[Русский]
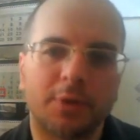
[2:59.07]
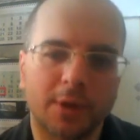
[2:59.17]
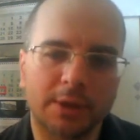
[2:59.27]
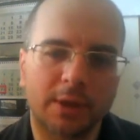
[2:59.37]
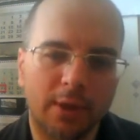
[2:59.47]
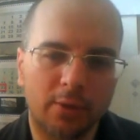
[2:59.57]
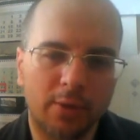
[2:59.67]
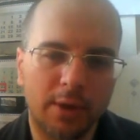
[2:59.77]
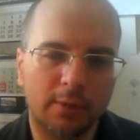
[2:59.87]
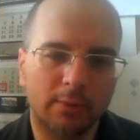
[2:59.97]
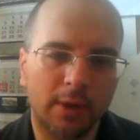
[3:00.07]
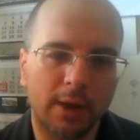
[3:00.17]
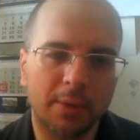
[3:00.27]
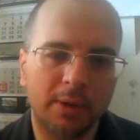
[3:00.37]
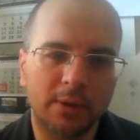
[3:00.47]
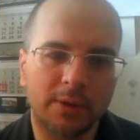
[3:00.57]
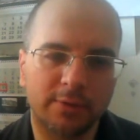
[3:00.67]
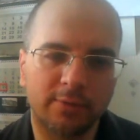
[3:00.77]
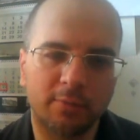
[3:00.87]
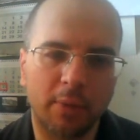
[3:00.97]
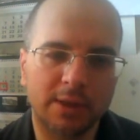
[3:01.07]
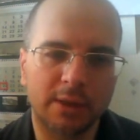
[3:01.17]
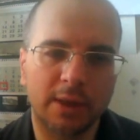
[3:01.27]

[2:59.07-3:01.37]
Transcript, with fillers: Сейчас таких людей накопилось в базе